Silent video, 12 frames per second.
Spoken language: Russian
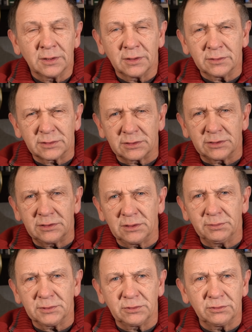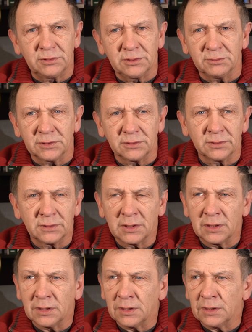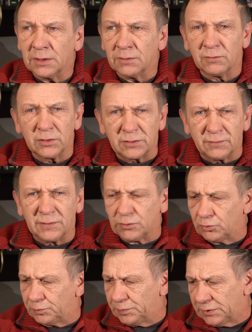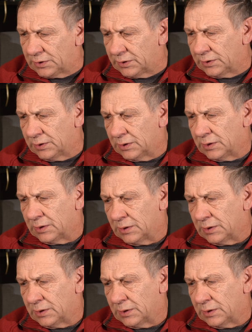Говорят, скажите, посудимые, вот вы убили